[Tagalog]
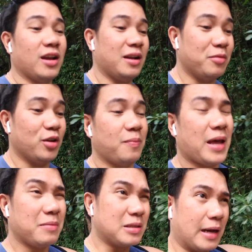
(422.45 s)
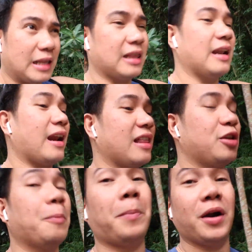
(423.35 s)
Alam mo yun, para mas makita talaga
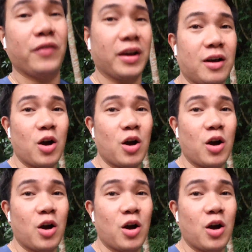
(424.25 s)
natin yung perfect